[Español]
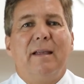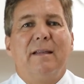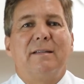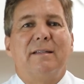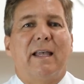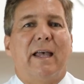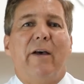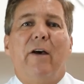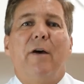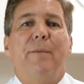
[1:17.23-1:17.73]

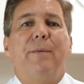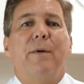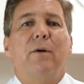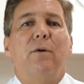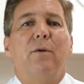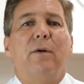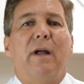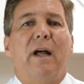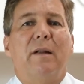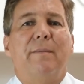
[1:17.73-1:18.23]
Se debe
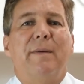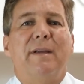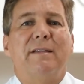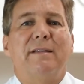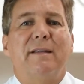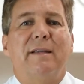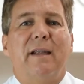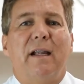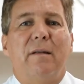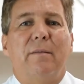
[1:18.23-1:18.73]
procurar
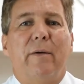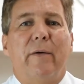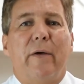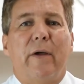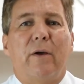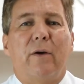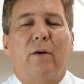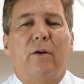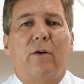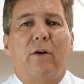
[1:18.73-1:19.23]
vestir al
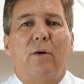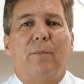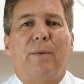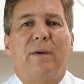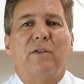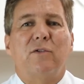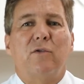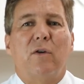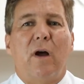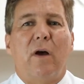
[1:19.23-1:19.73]
bebé con
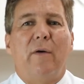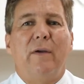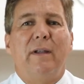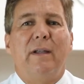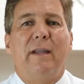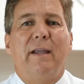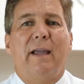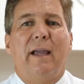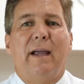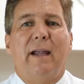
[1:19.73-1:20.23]
ropa suave y
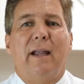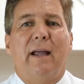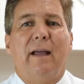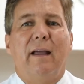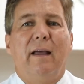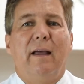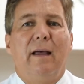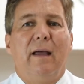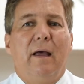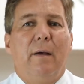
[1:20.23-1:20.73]

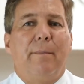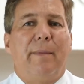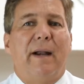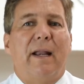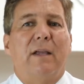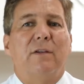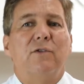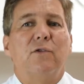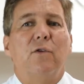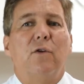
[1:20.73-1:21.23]
ligera
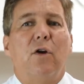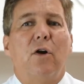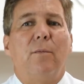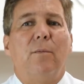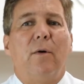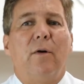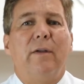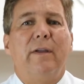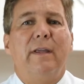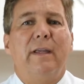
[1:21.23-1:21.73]
para su
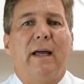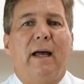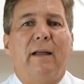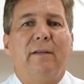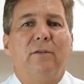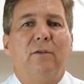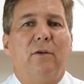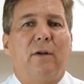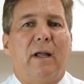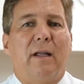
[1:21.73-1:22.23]

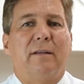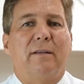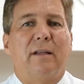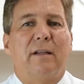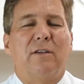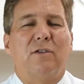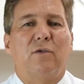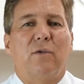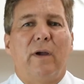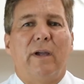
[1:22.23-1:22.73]
comodidad durante
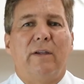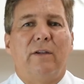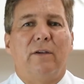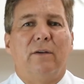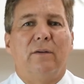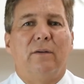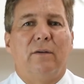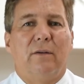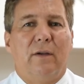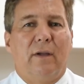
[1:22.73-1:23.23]
el
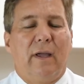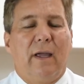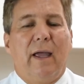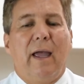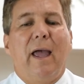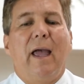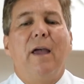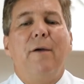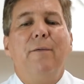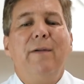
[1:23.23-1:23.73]
sueño.
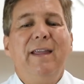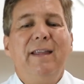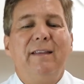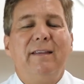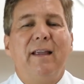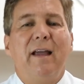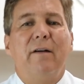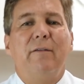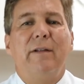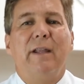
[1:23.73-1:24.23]

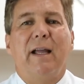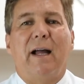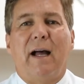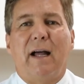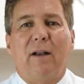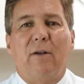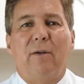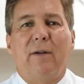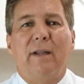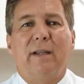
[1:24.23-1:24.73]
Evite
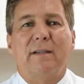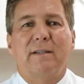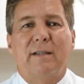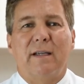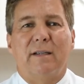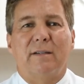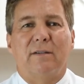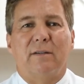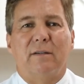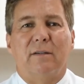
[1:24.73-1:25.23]
abrigarlo en
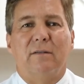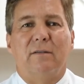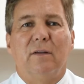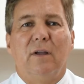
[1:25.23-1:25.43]
exceso.